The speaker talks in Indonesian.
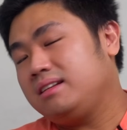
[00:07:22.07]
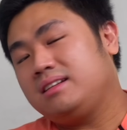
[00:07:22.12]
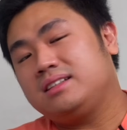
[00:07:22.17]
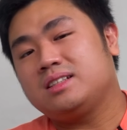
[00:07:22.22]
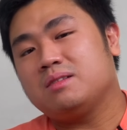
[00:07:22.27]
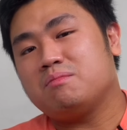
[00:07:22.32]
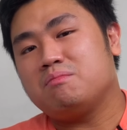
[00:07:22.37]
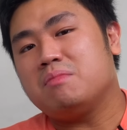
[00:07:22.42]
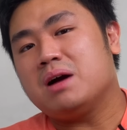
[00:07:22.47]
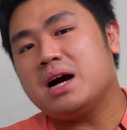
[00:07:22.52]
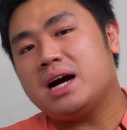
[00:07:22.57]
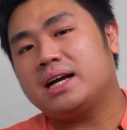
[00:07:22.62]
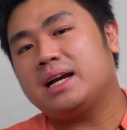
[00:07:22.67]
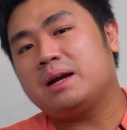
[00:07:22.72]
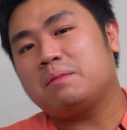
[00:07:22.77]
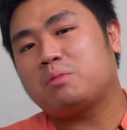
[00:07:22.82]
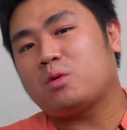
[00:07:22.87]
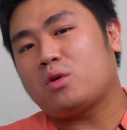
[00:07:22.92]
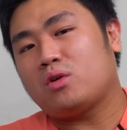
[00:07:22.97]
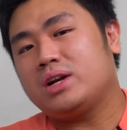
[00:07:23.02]
ini
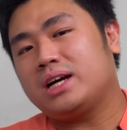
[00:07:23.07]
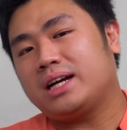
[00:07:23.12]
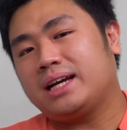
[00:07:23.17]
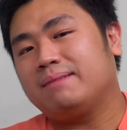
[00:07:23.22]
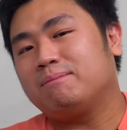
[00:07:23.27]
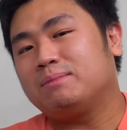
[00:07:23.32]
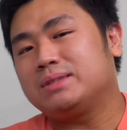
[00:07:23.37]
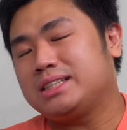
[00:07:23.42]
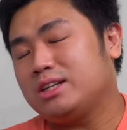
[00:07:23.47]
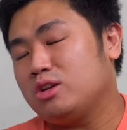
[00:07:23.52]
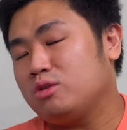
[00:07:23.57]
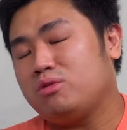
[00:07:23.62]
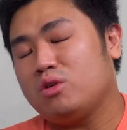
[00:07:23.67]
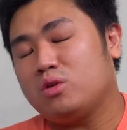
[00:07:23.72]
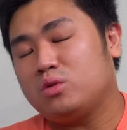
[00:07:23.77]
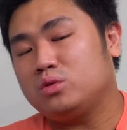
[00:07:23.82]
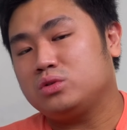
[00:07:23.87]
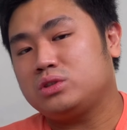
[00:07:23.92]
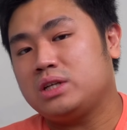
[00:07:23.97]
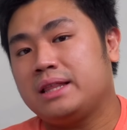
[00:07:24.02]
sebagai produk yang mesti lo
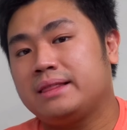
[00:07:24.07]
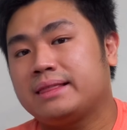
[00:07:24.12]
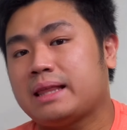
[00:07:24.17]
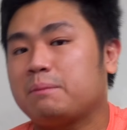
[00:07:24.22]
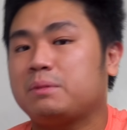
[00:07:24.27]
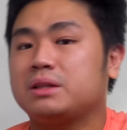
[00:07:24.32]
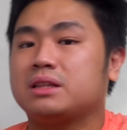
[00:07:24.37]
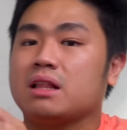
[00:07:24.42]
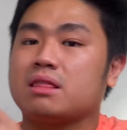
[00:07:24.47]
fokusin, tapi